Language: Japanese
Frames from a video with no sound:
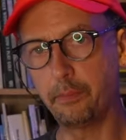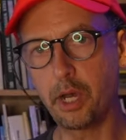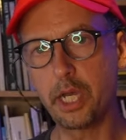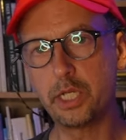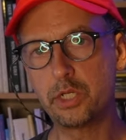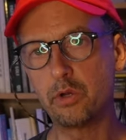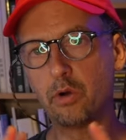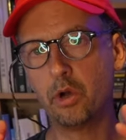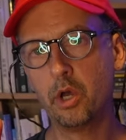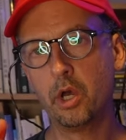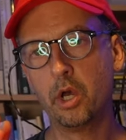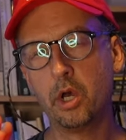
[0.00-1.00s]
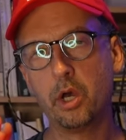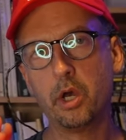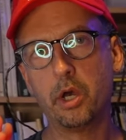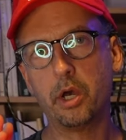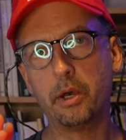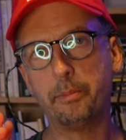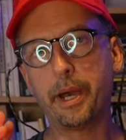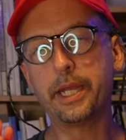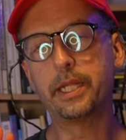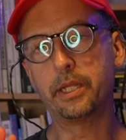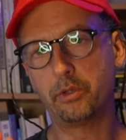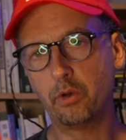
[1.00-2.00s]
まあ一応
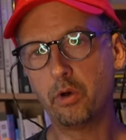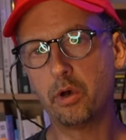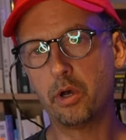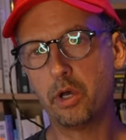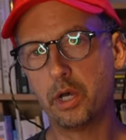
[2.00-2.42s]
バイデンの